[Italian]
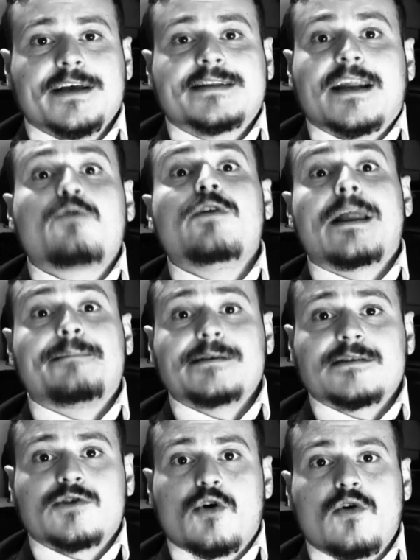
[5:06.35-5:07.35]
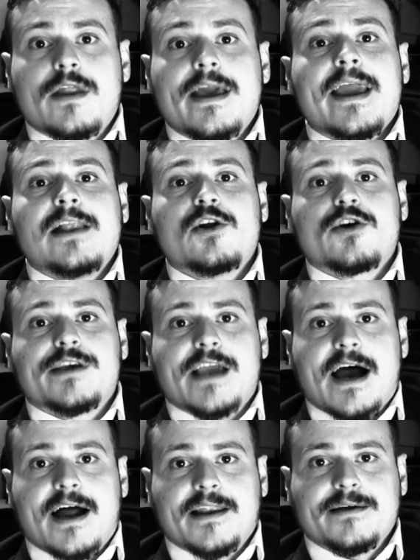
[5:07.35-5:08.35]
tra cui le pistole e gli
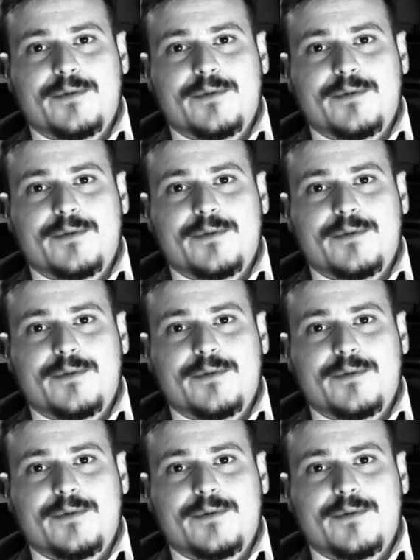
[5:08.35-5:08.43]
occhiali.